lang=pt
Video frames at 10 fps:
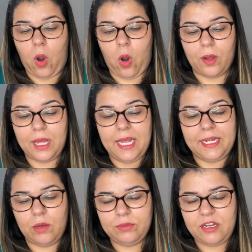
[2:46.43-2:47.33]
Ó,
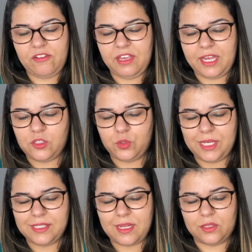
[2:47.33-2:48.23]
não danifica as
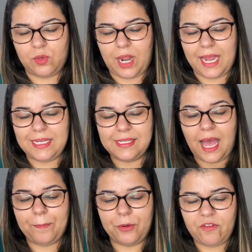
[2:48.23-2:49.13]
unhas naturais,
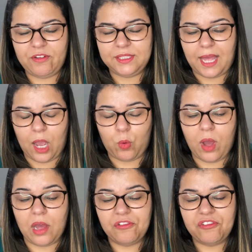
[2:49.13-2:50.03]
à prova
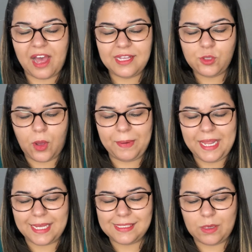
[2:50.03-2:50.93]
d'água, fácil
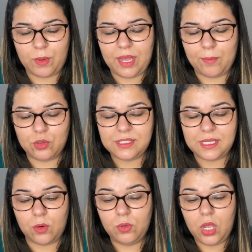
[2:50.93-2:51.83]
aplicação e
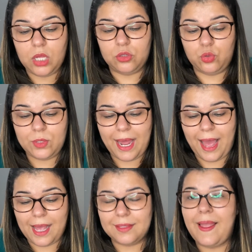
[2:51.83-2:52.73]
remoção, dura
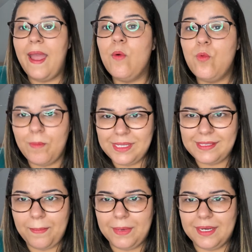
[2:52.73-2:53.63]
até uma
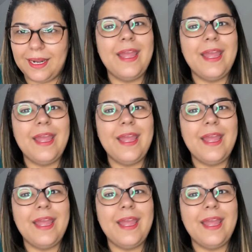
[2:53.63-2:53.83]
semana.